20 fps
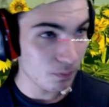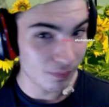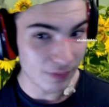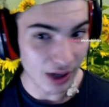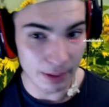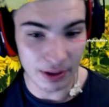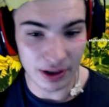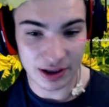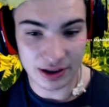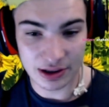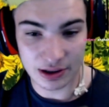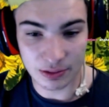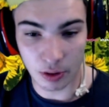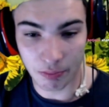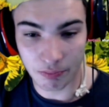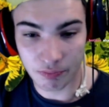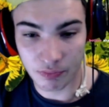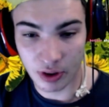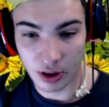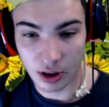Va ah,
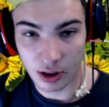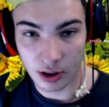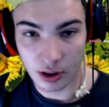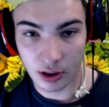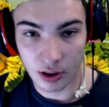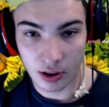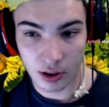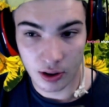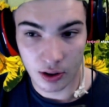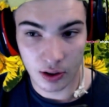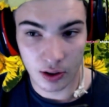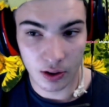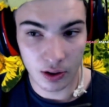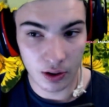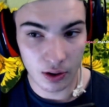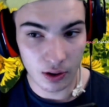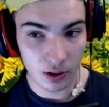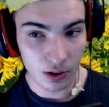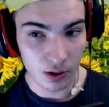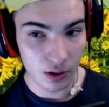benissimo. Eh, ti
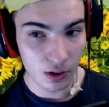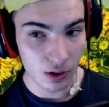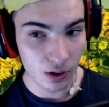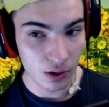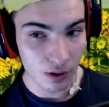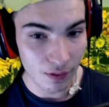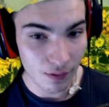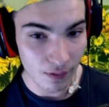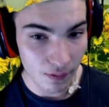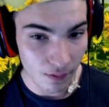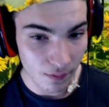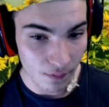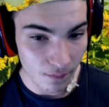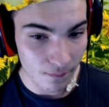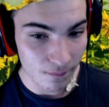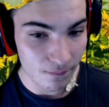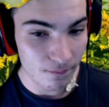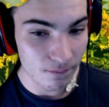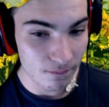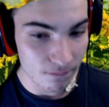mando eh. la mail allora nel
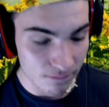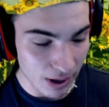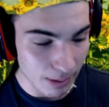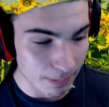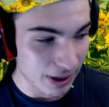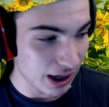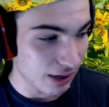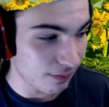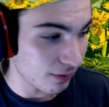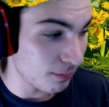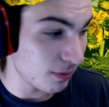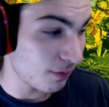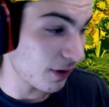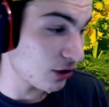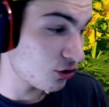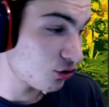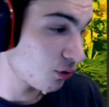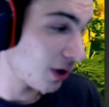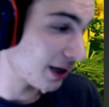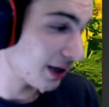caso. Va bene, Va bene. mi
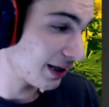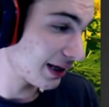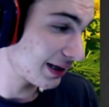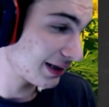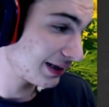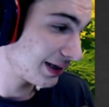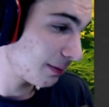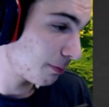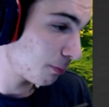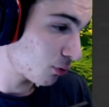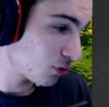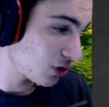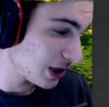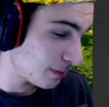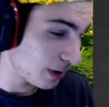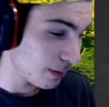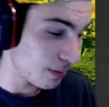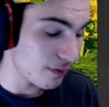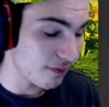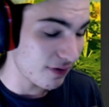faccio, guarda, se
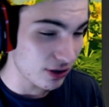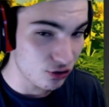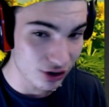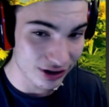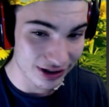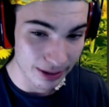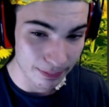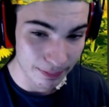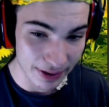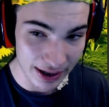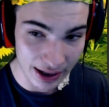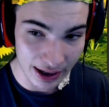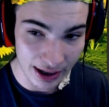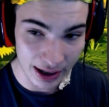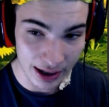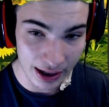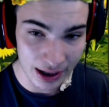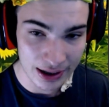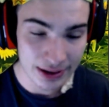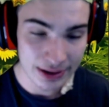possibile mi faccia
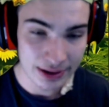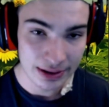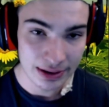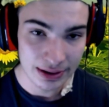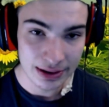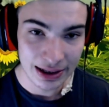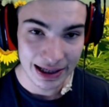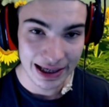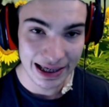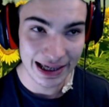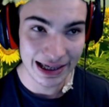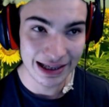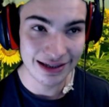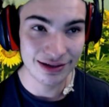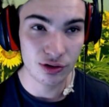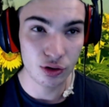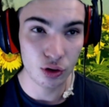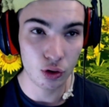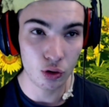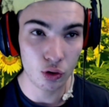sapere
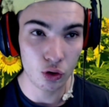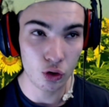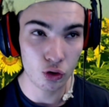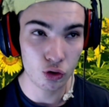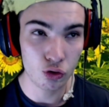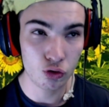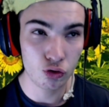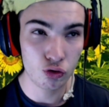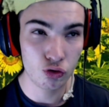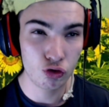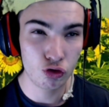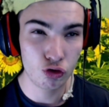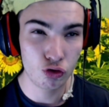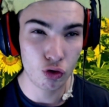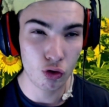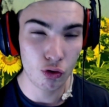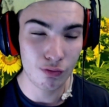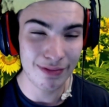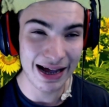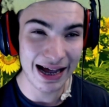entro
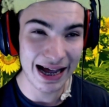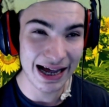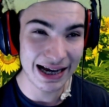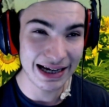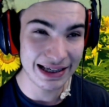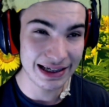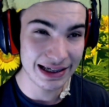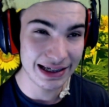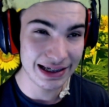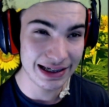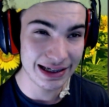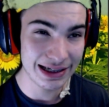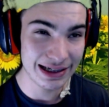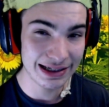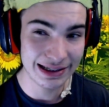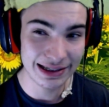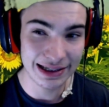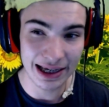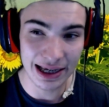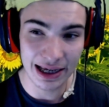domani
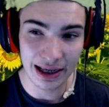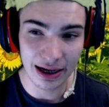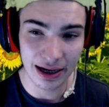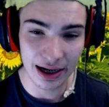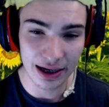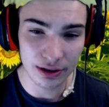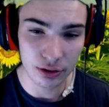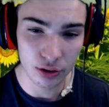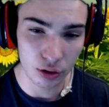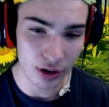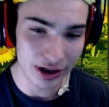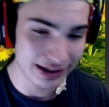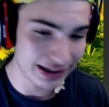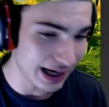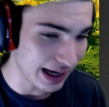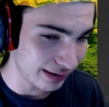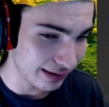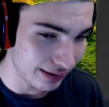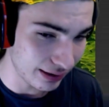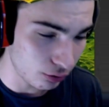sera, entro le
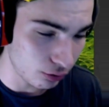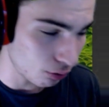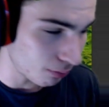7 di